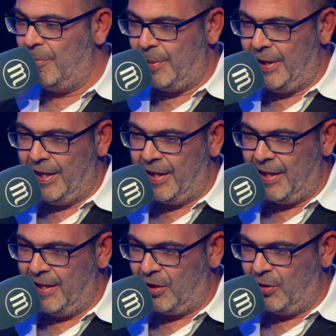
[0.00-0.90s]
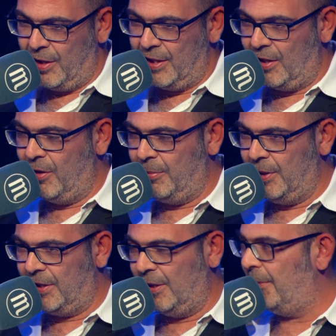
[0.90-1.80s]
BR-Redakteure sagen, wie
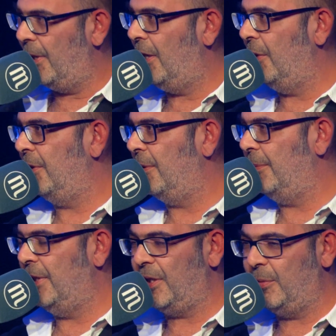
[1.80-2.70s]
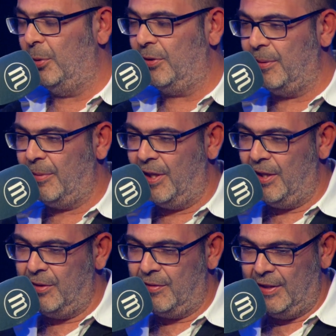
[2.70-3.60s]
ich da war und wie die Quote
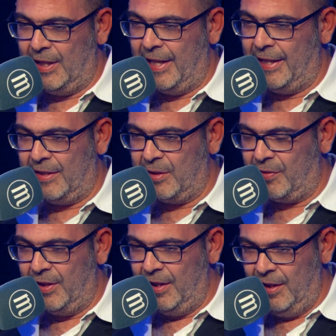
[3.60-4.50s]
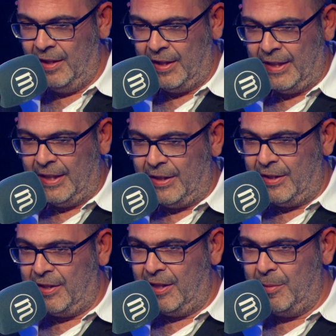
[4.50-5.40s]
war und wie die Leute das finden. Und
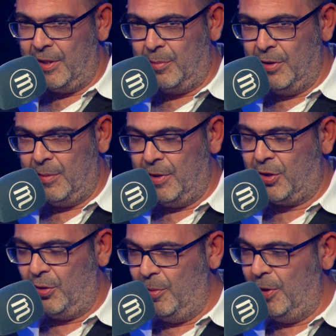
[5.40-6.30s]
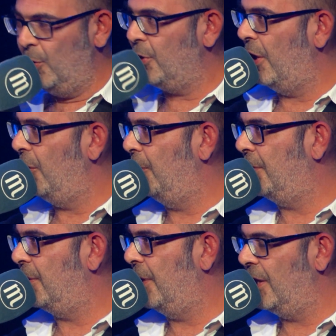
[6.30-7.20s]
da denke ich mir, das muss ich mir jetzt schon nochmal anschauen, ob
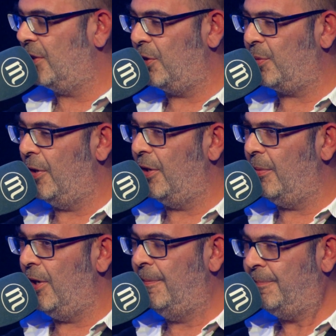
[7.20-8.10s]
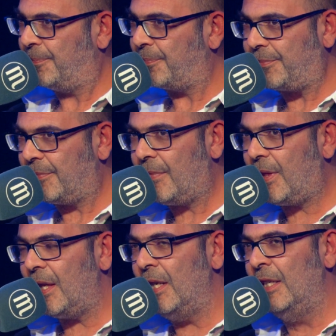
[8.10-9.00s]
das wirklich so ein Schmarrn war.
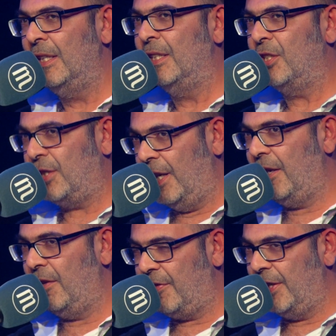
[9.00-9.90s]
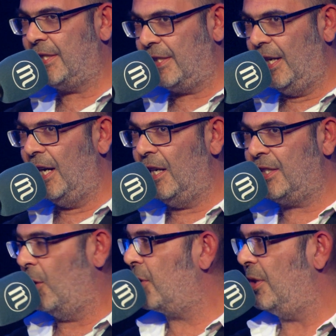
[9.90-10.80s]
Stelle dann fest, ja,
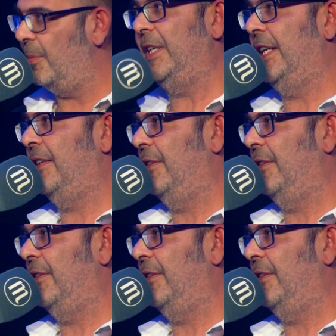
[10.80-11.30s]
sag's aber nicht.